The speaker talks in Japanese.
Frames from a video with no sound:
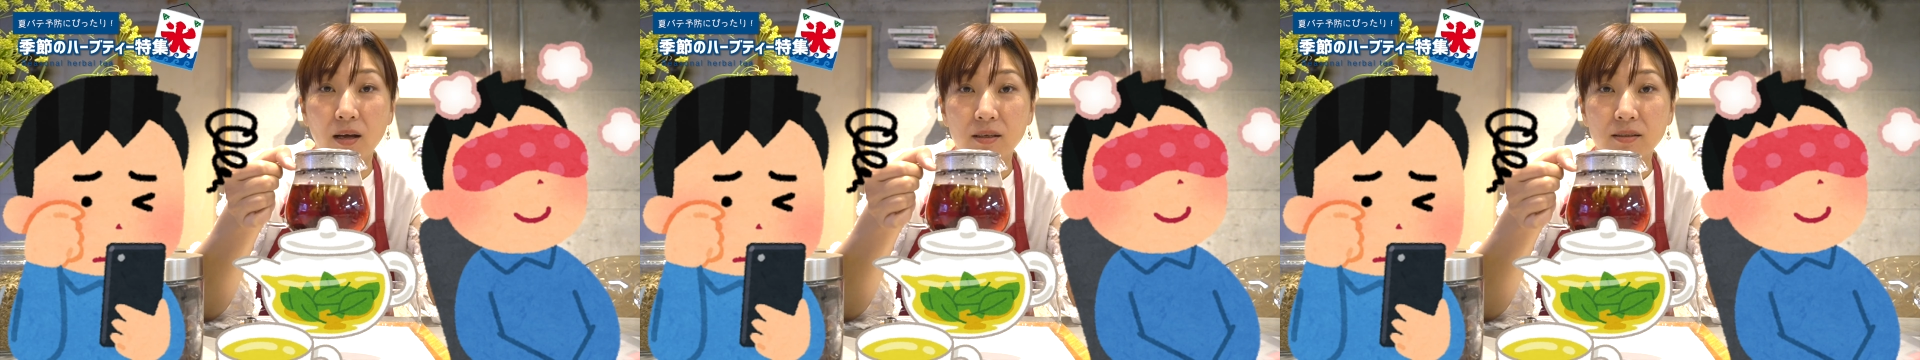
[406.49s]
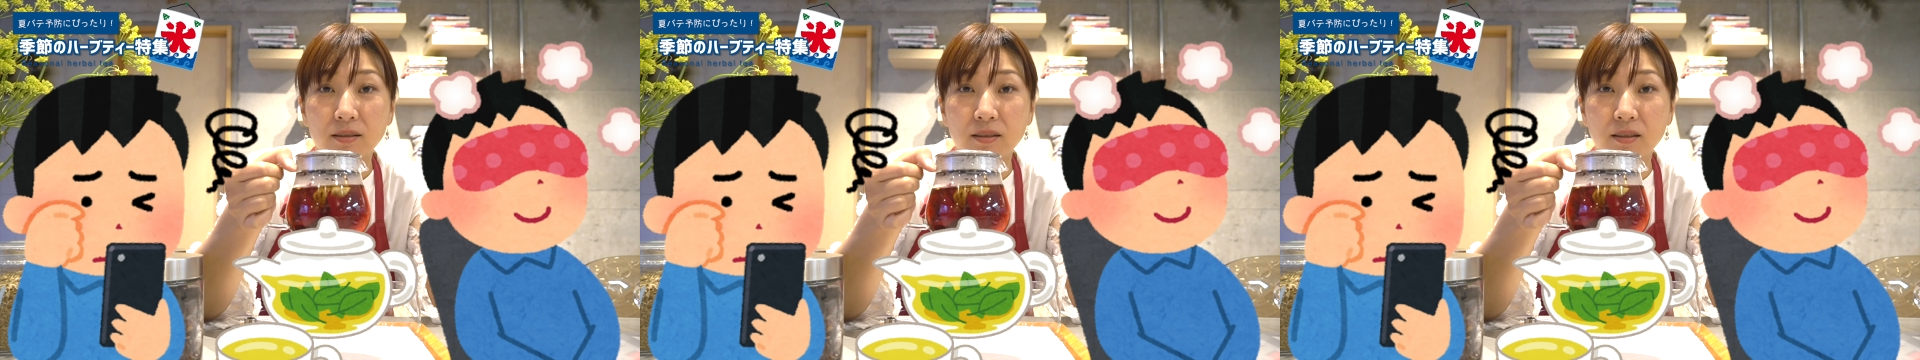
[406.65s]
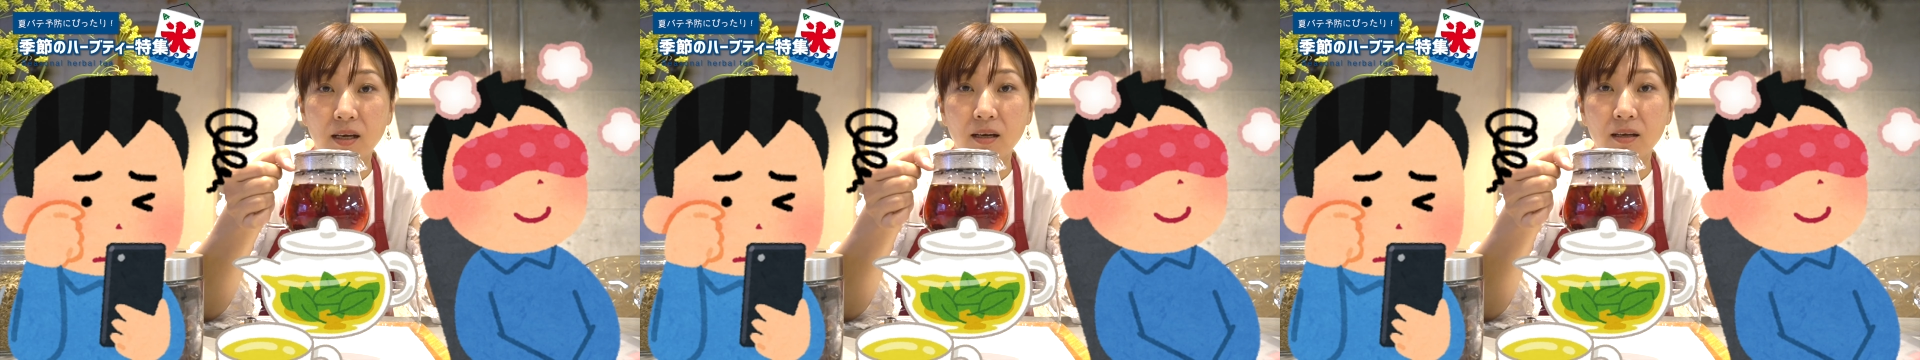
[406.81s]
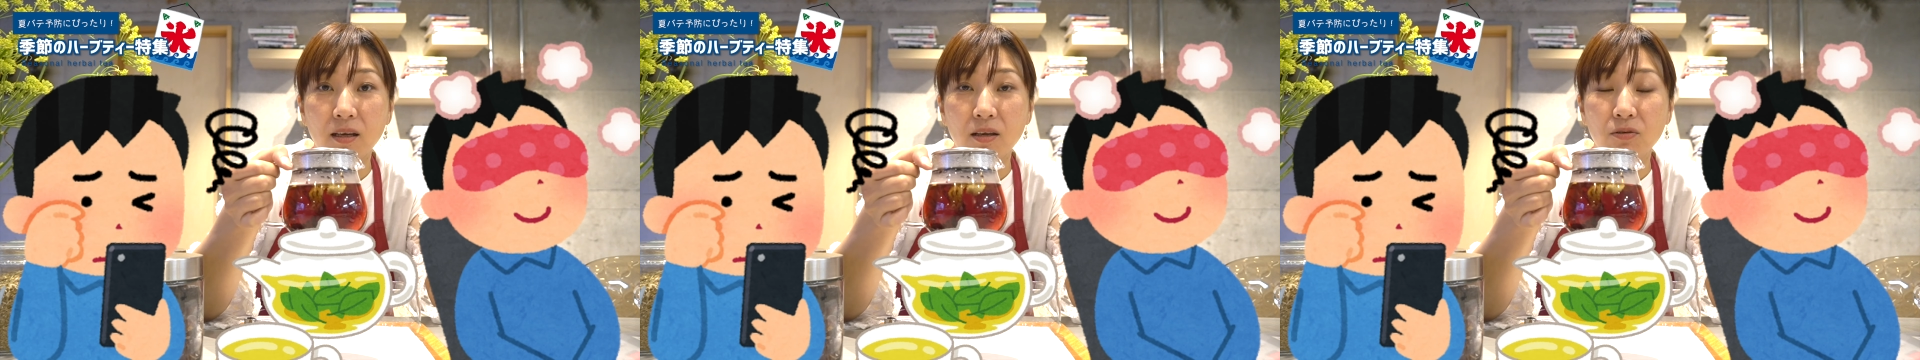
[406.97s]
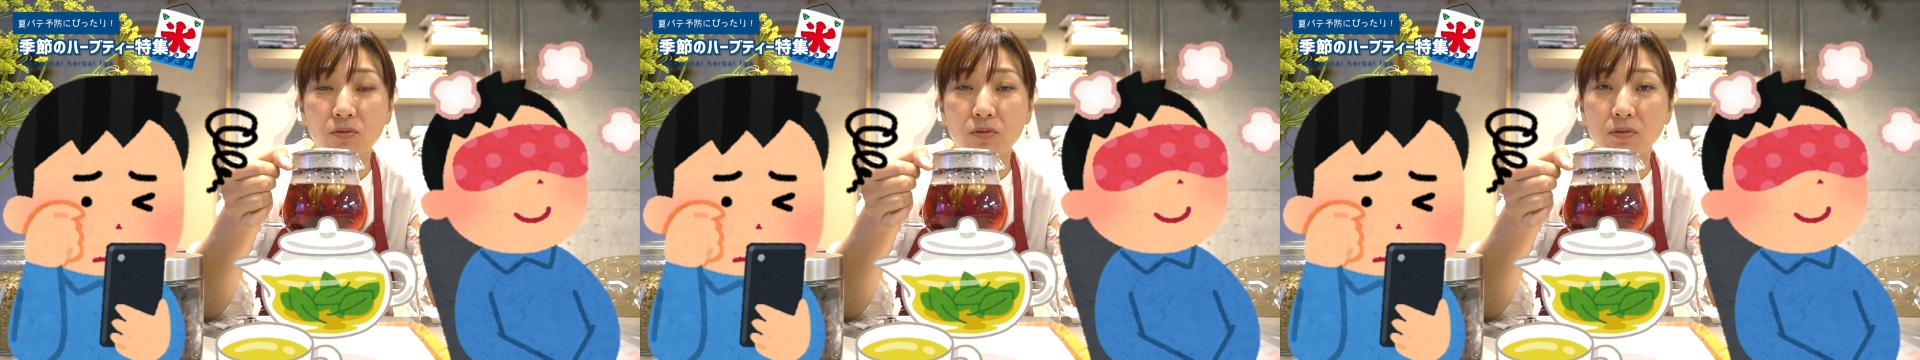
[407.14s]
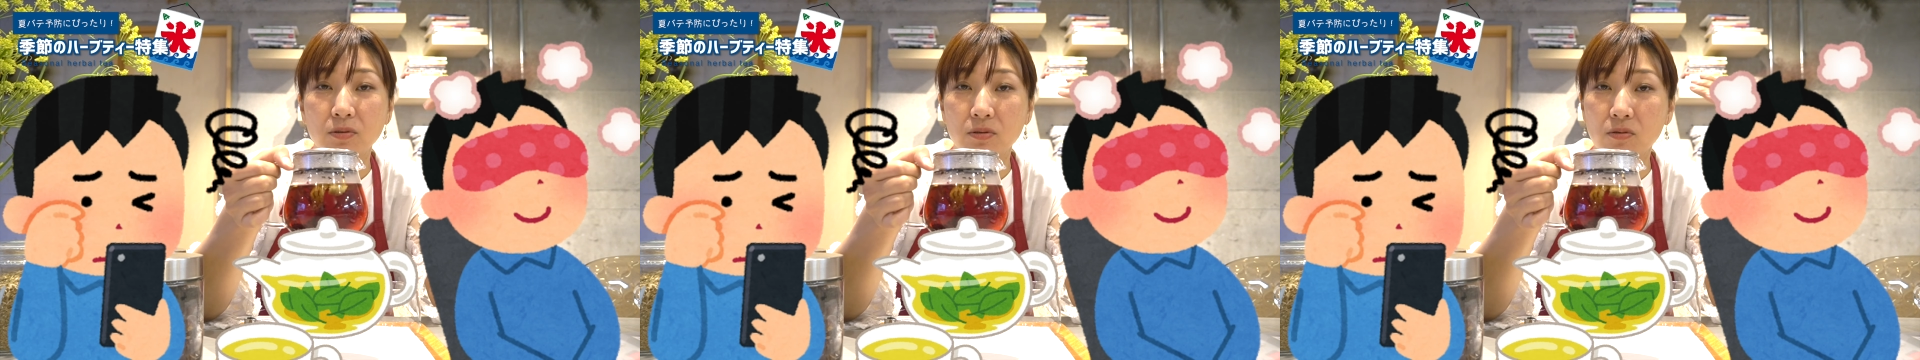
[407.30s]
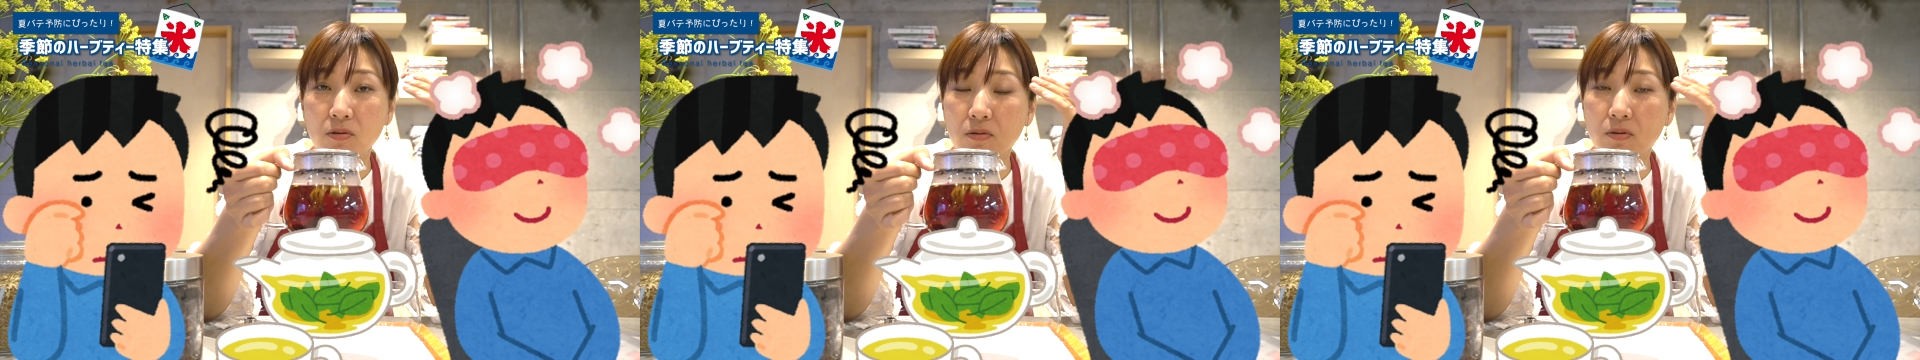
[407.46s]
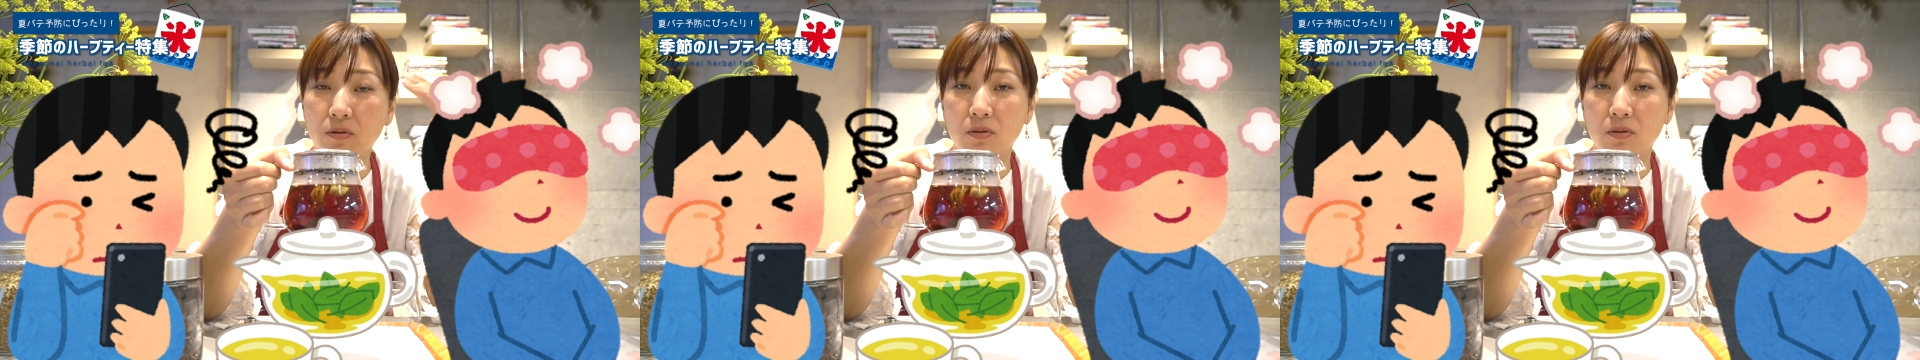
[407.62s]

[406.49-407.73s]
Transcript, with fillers: かしてあげるとすご